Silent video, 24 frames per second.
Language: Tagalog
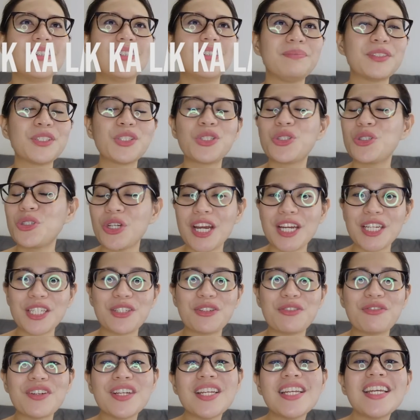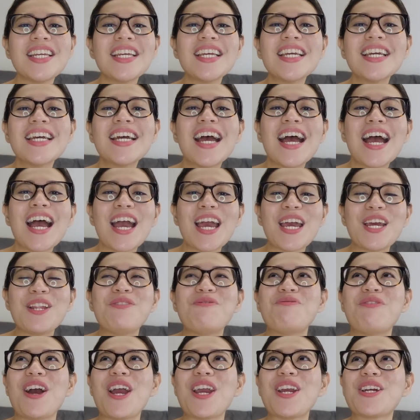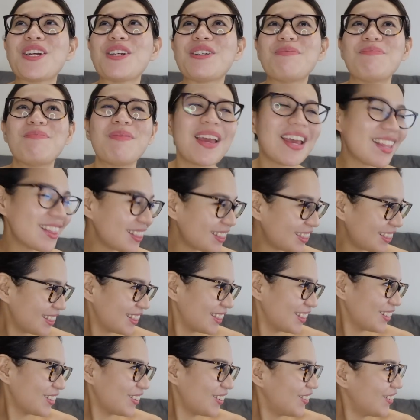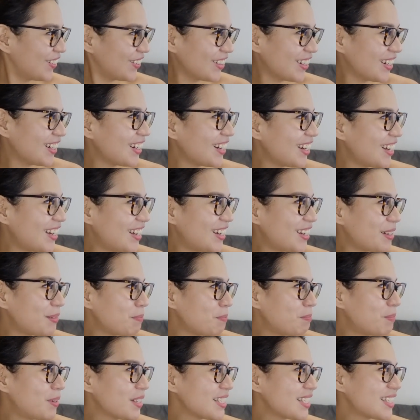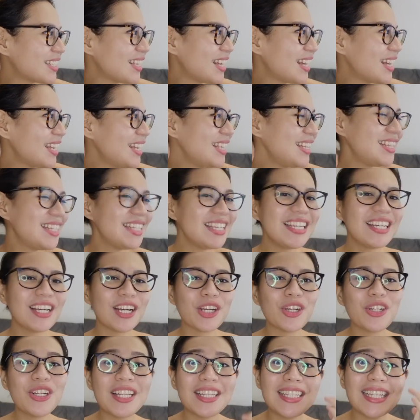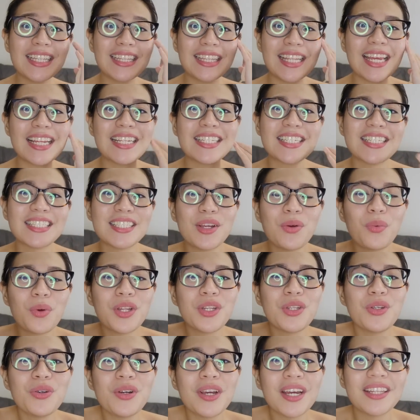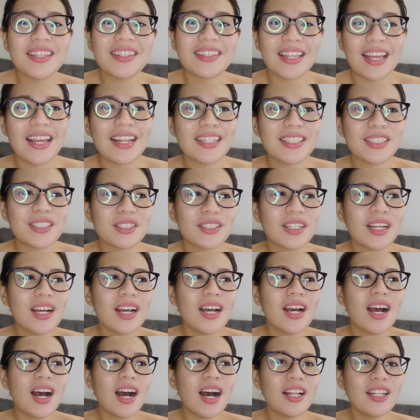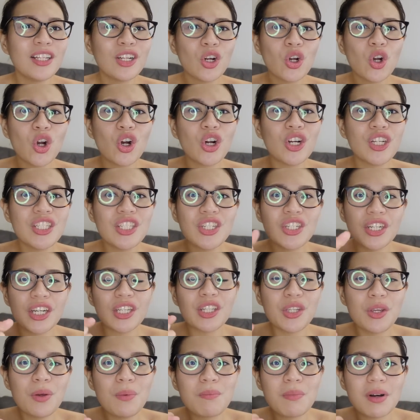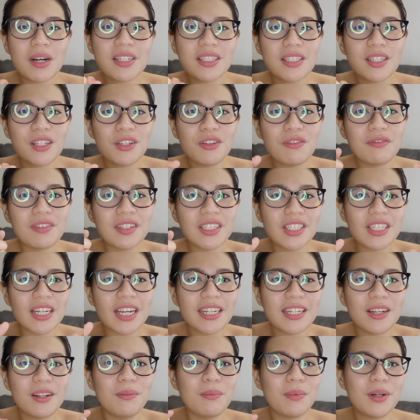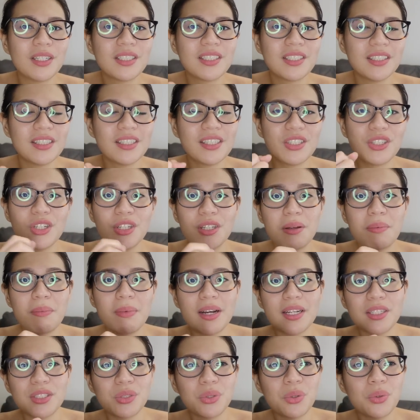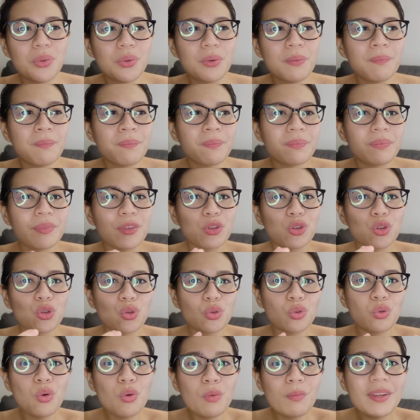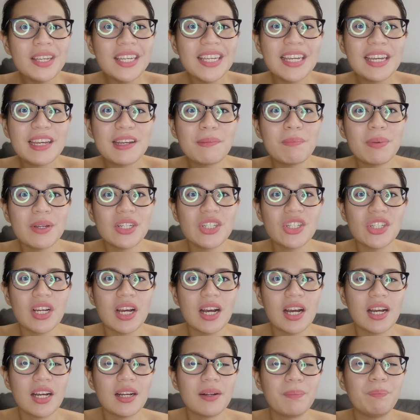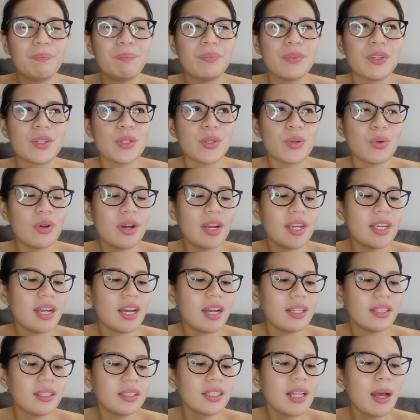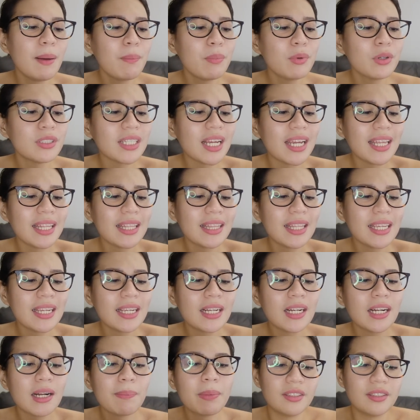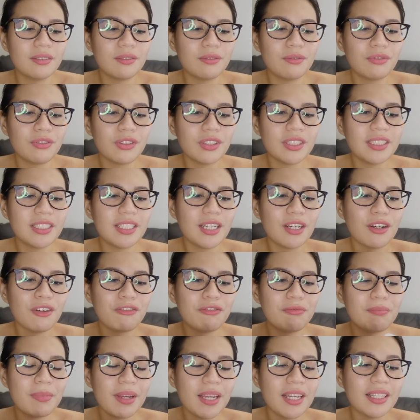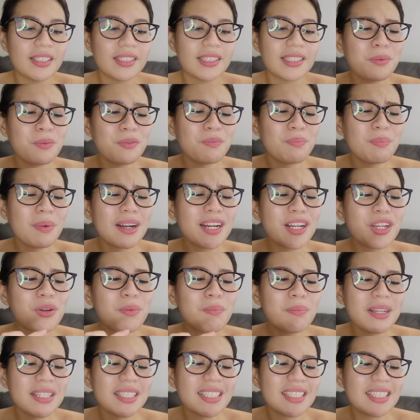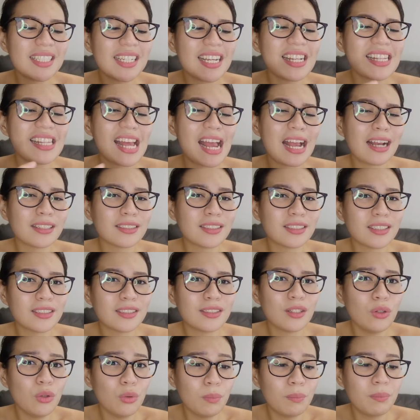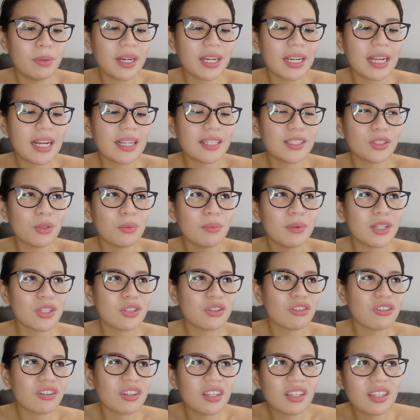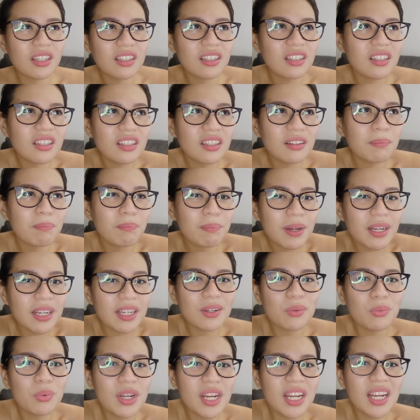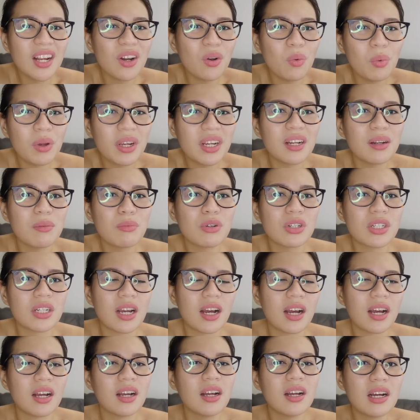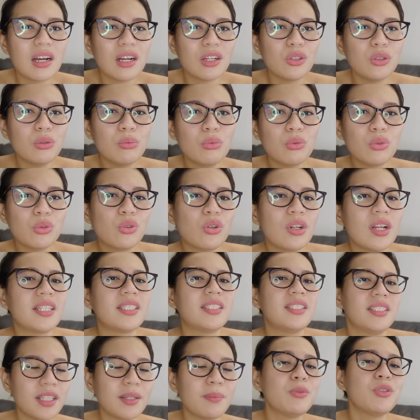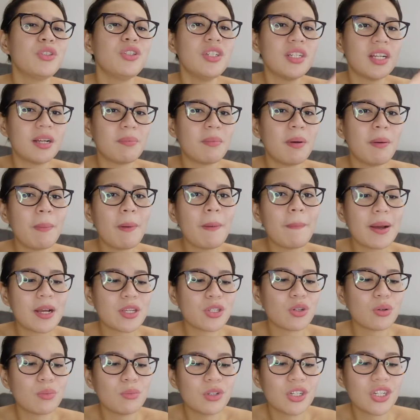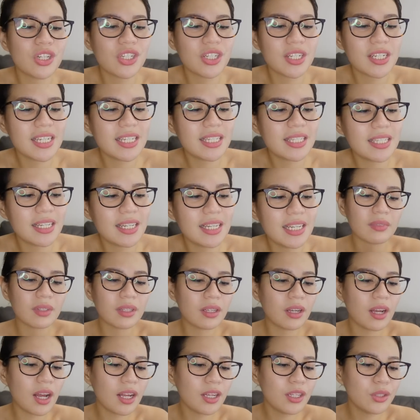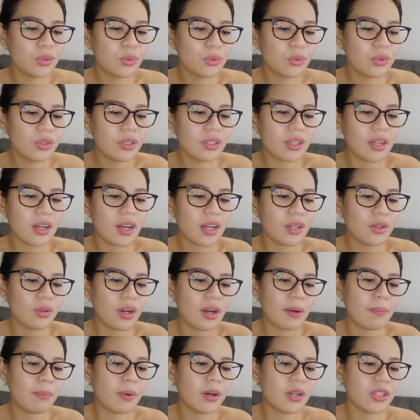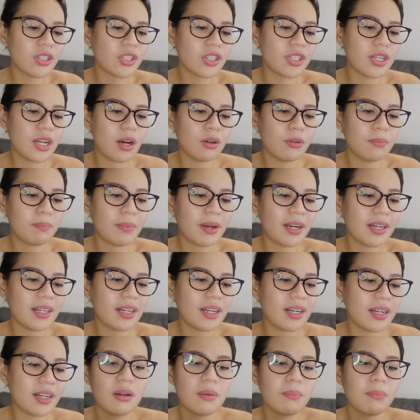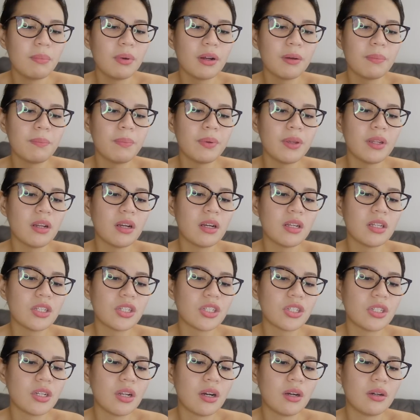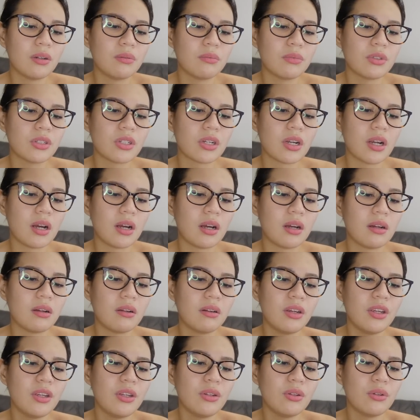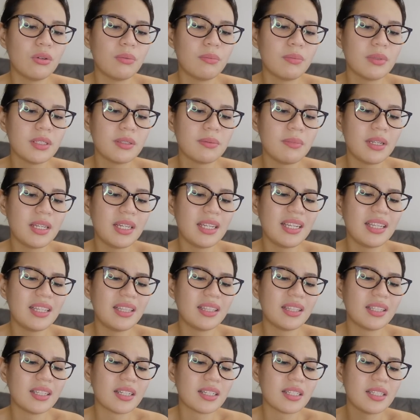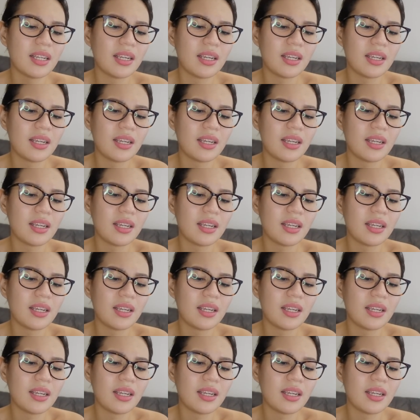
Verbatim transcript: stress-free environment or um, basta hindi kayo natitense kasi when you get tense, nagko-constrict yung muscle, yung vaginal muscles nyo, diba? So, humihigpit siya. So, ayan. Tapos, I think kapag first day of mens, parang yung mens kasi it acts as a lubricant. So, medyo pag winiggle-wiggle mo siya, dumudulas. Tapos kasi na, mapapasok mo na siya easily. I do the, ano nga, punch down para pag pinunch down mo siya, ayun no, mas maliit kasi